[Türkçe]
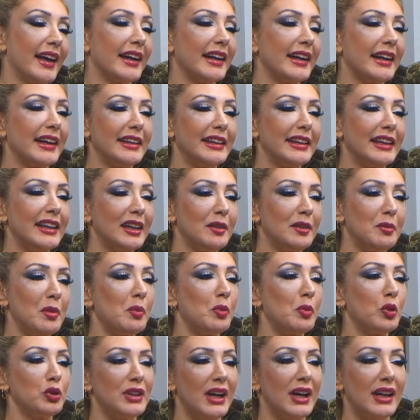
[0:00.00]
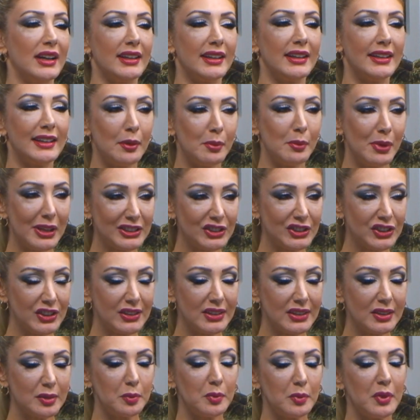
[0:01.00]
Kariyerime modellikle
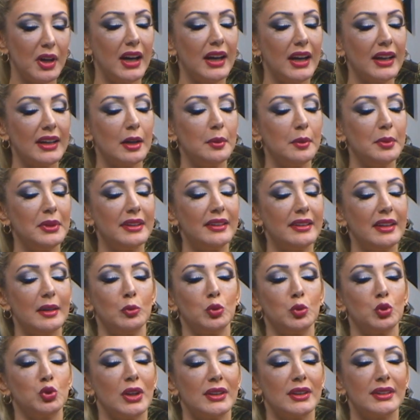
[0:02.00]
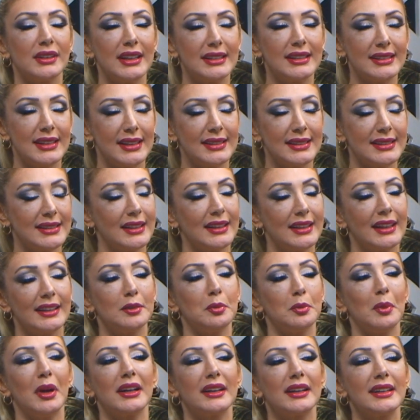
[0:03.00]
başladım. Akabinde Müjdat Gezen Sanat
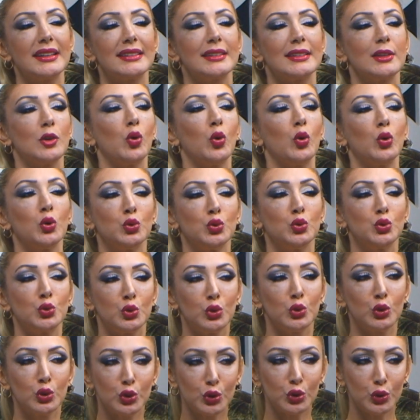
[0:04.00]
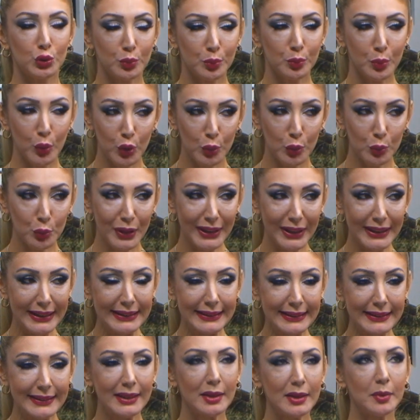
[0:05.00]
Merkezi'ne oyunculuk bölümüne
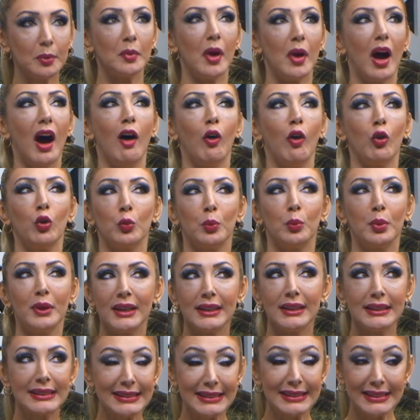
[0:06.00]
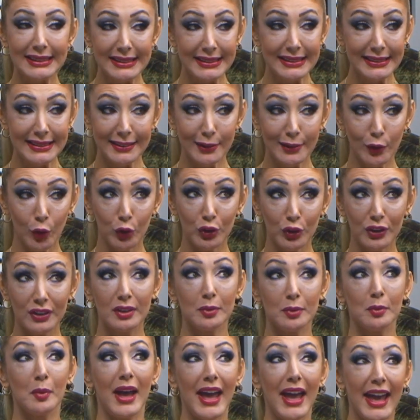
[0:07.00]
gittim. Avrupa Yakası dizisinde oynadım.